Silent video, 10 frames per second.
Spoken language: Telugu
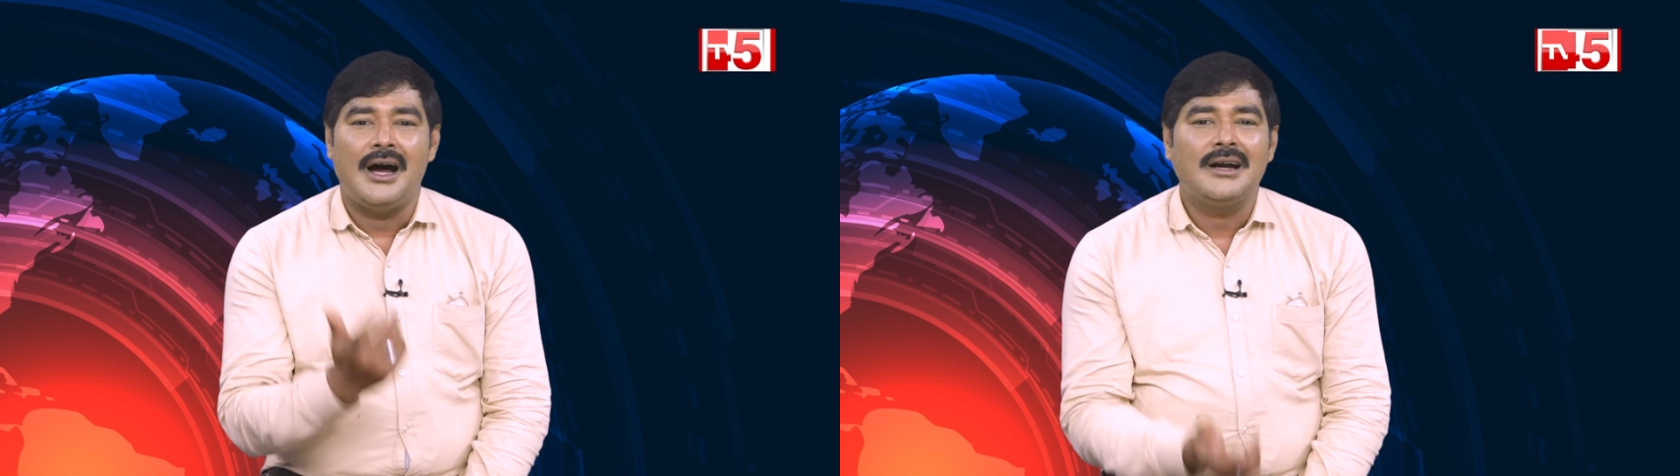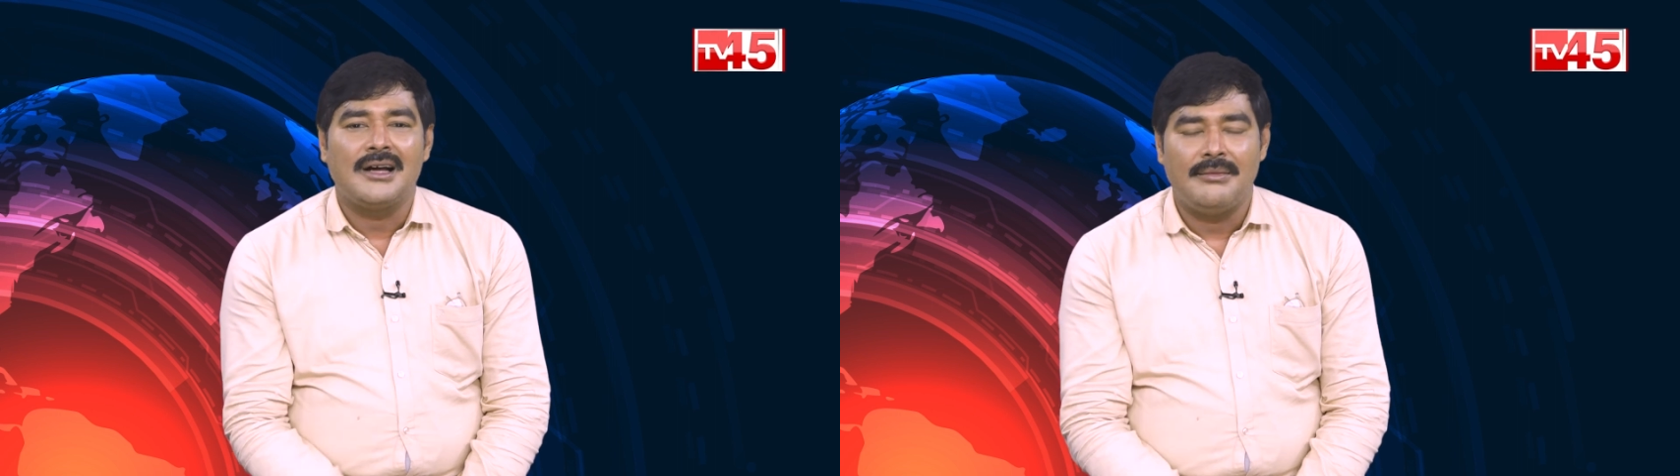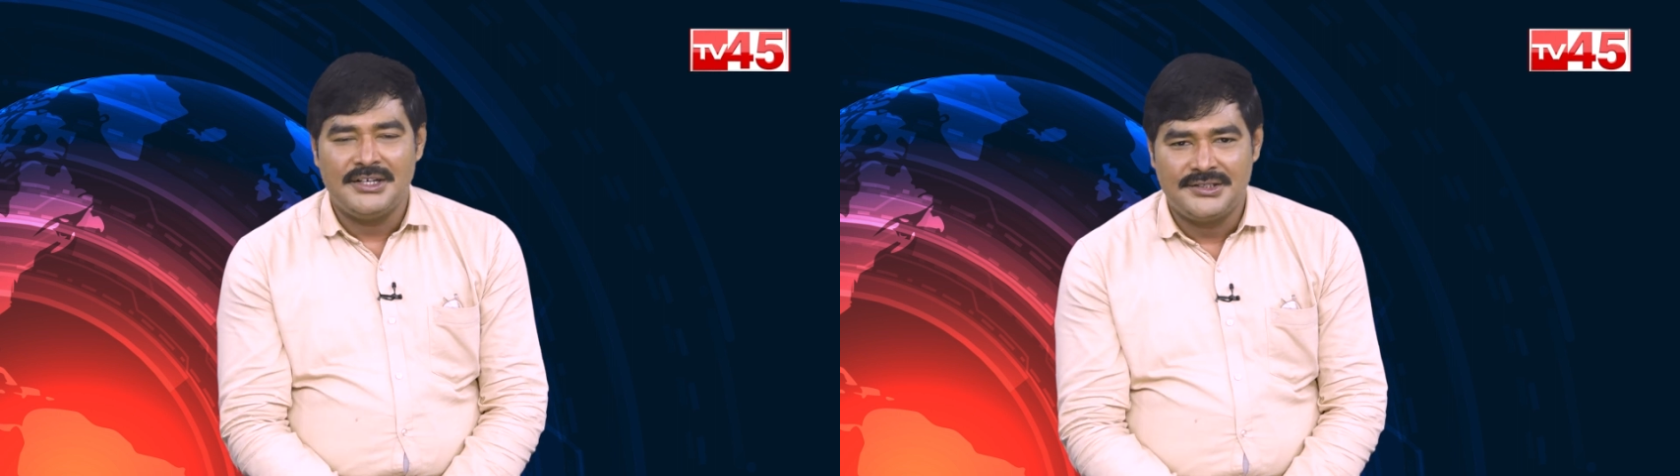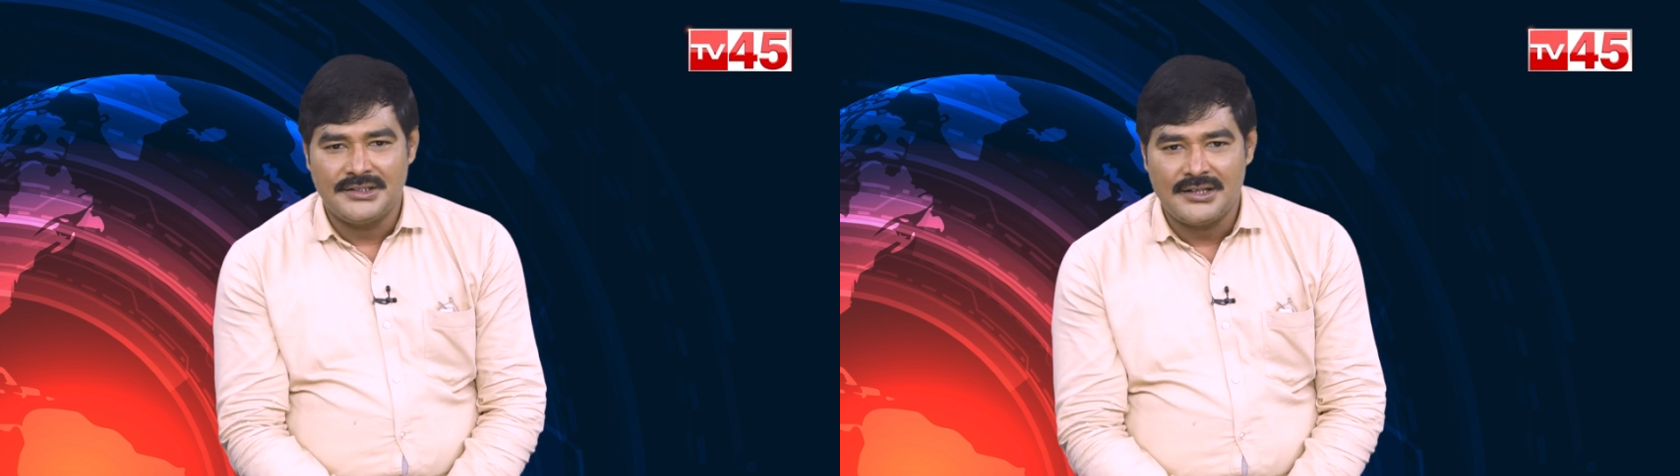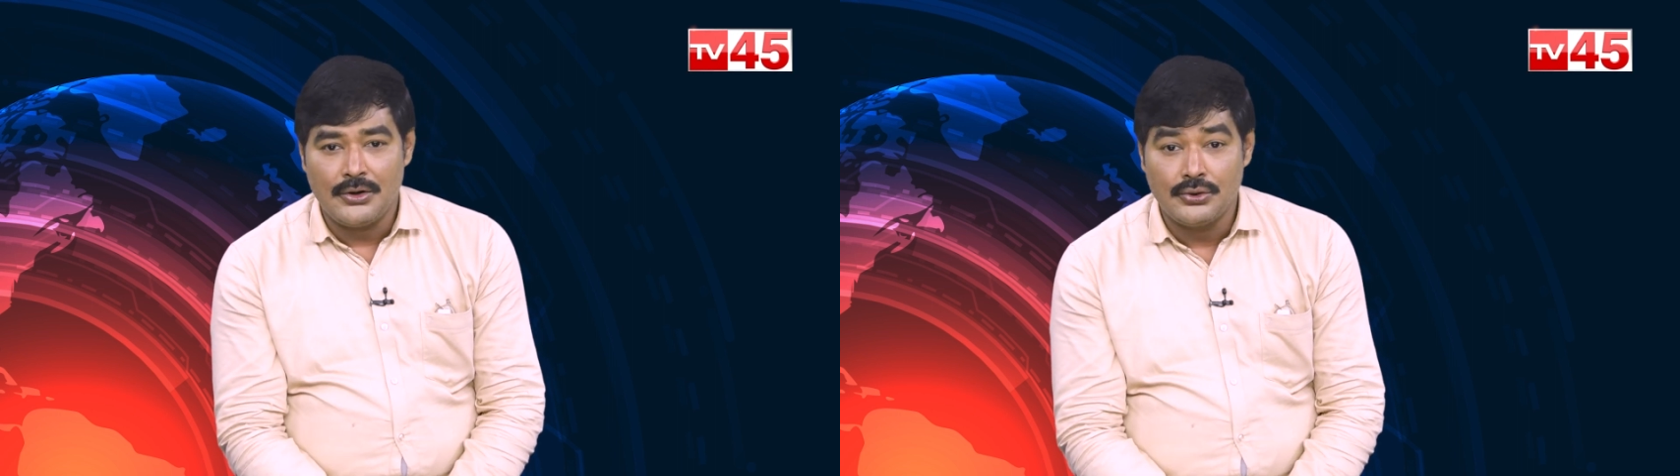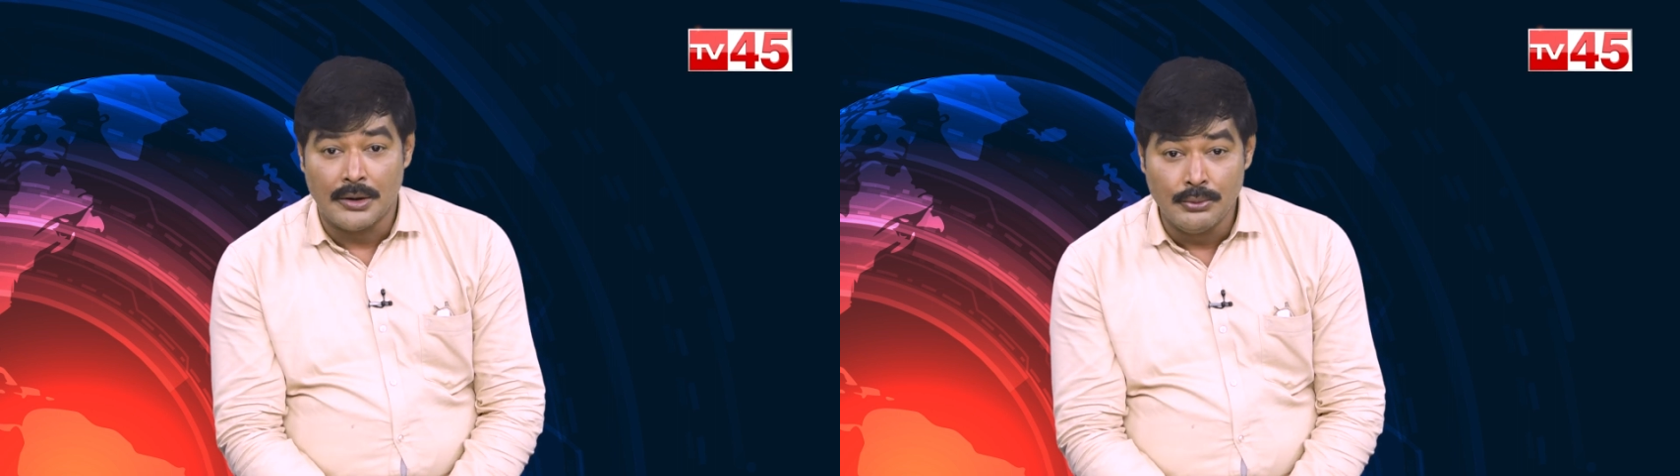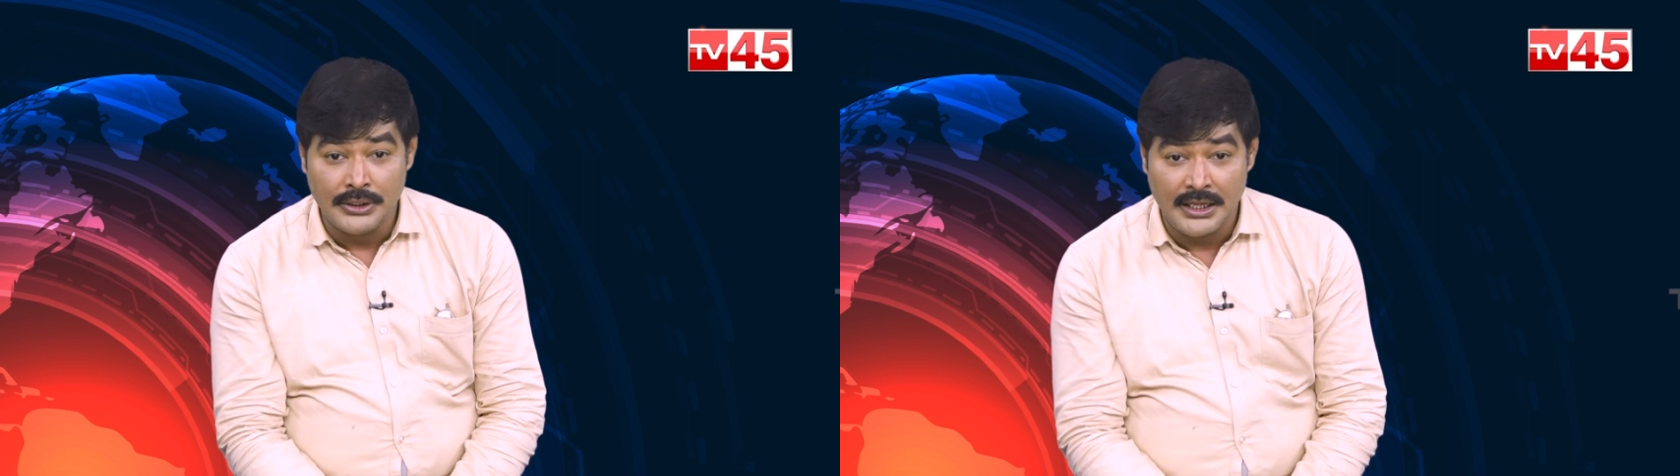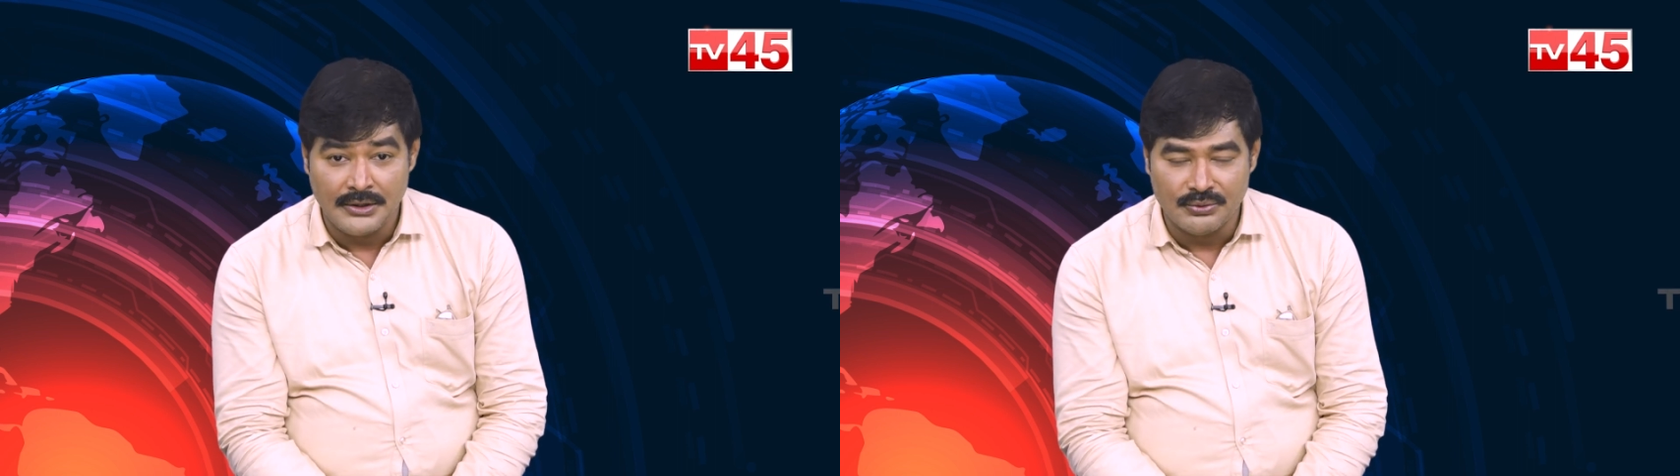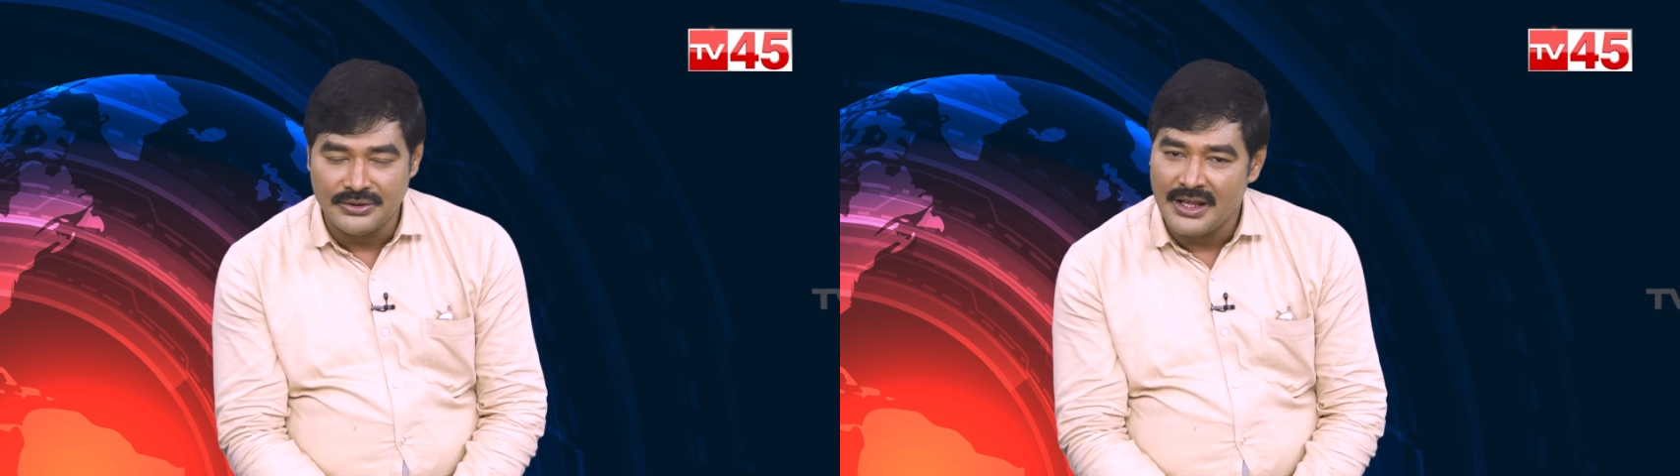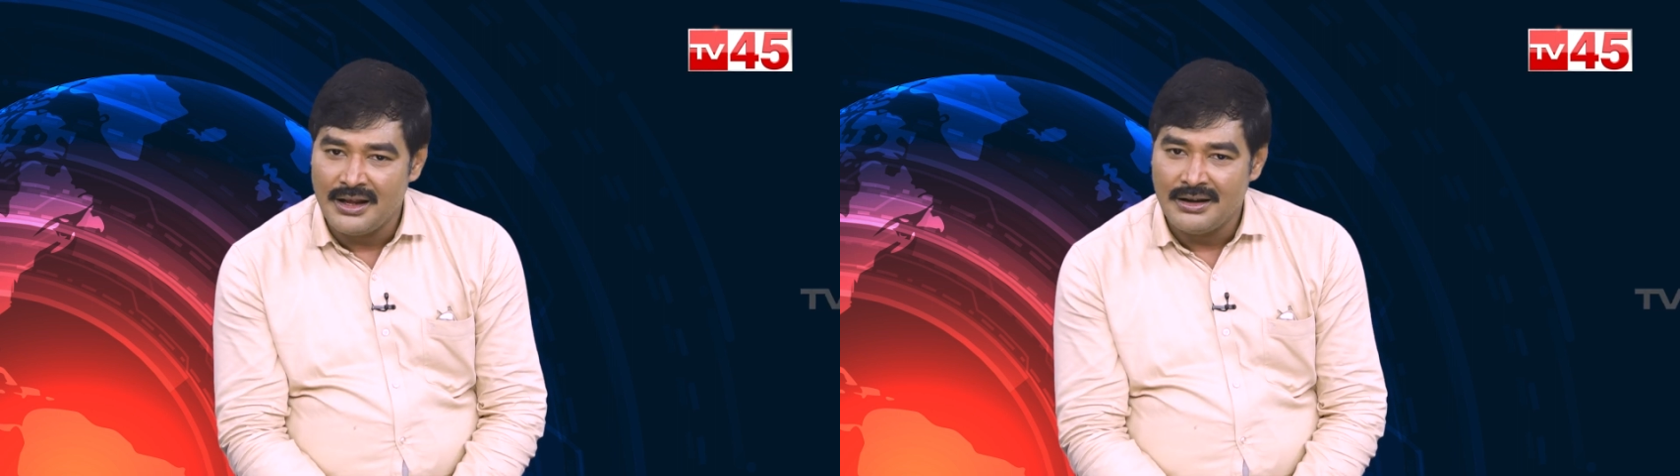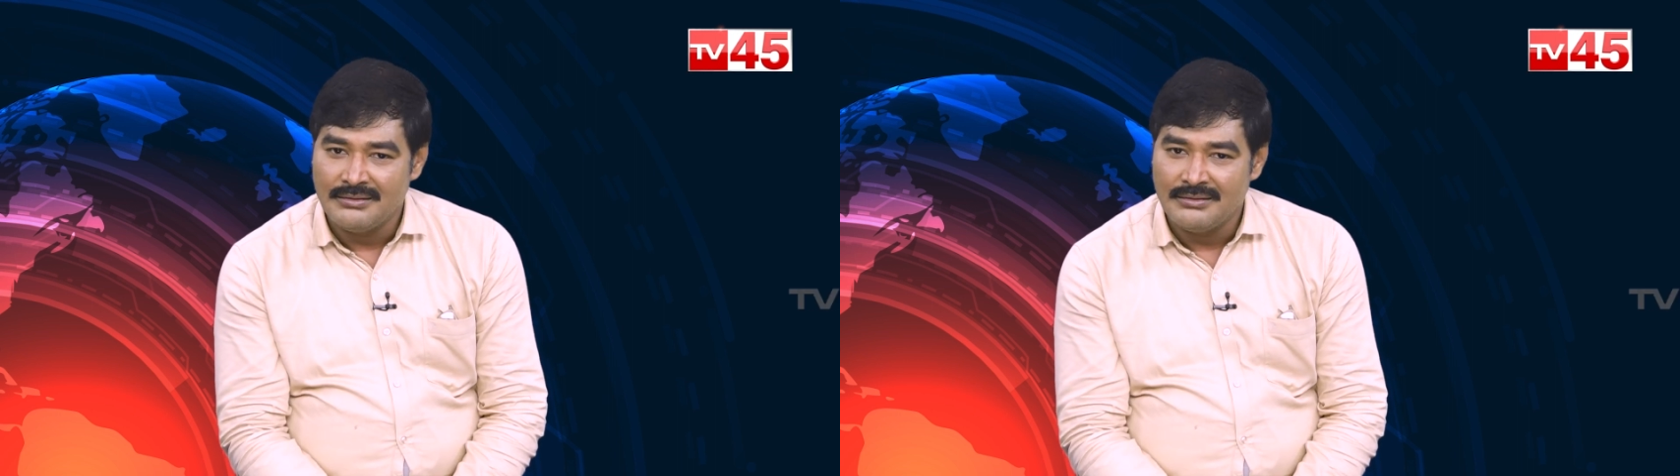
హాట్ కామెంట్స్ చేశారు దమ్ము ధైర్యం ఉందా